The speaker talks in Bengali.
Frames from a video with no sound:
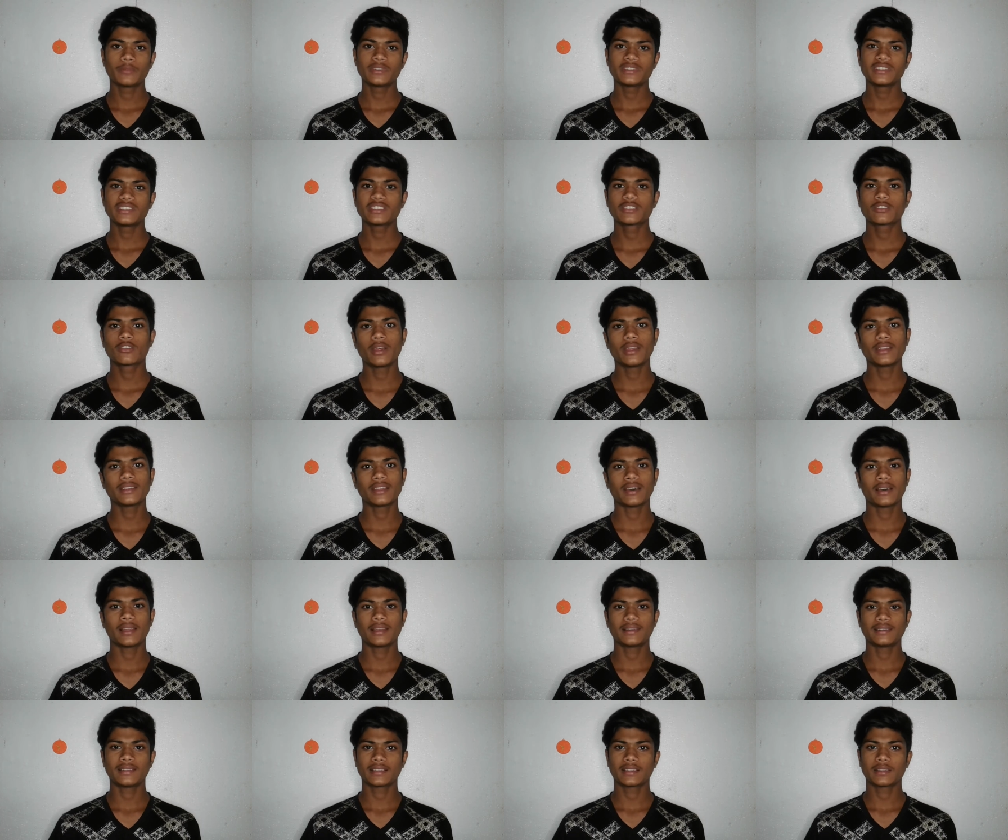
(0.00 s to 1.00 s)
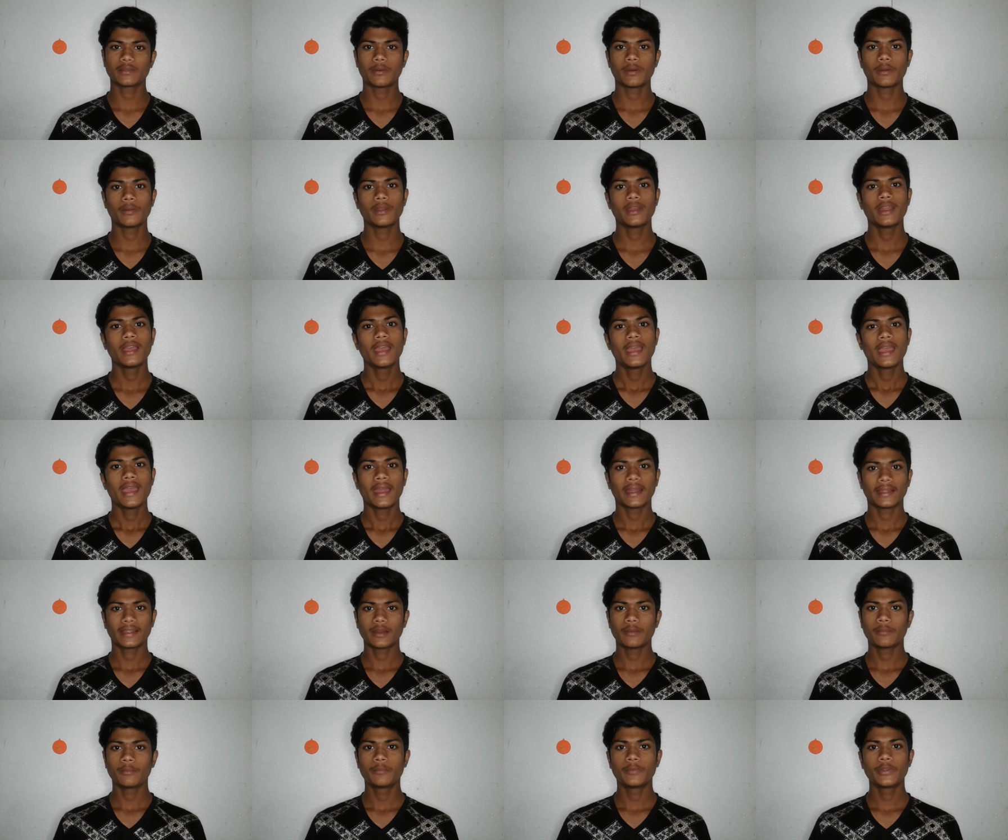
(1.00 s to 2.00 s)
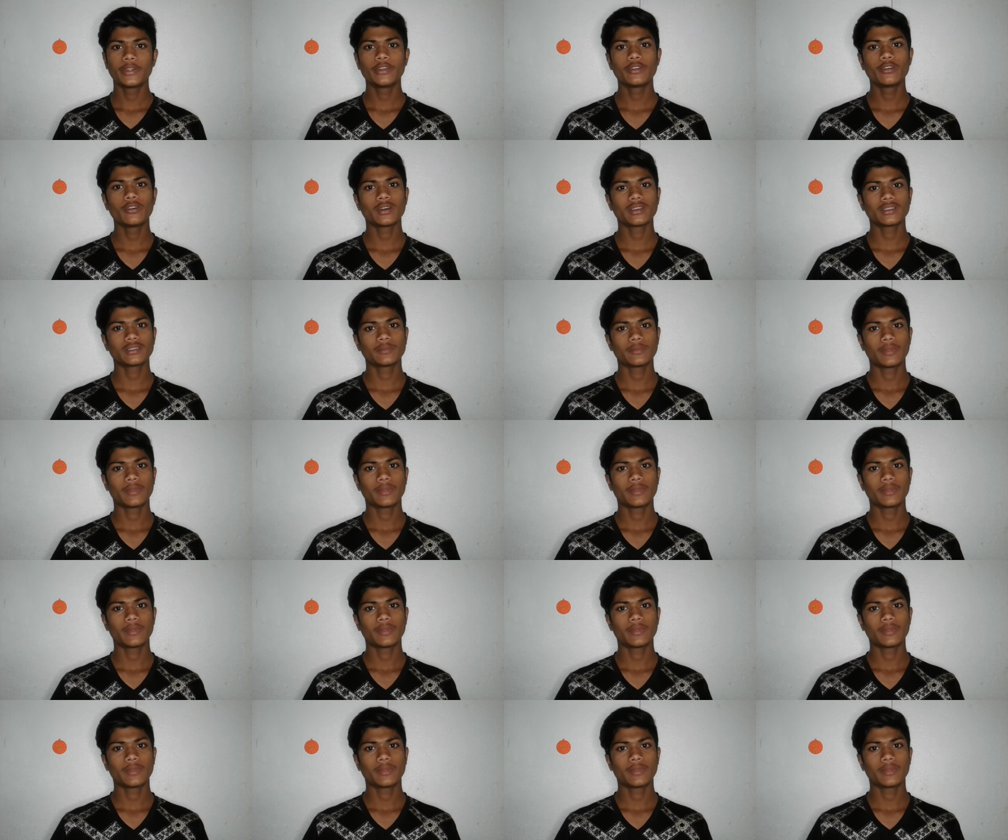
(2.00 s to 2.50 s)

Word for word: ভিজিট করেন তাহলে দেখতে পাবেন একটা ভিডিও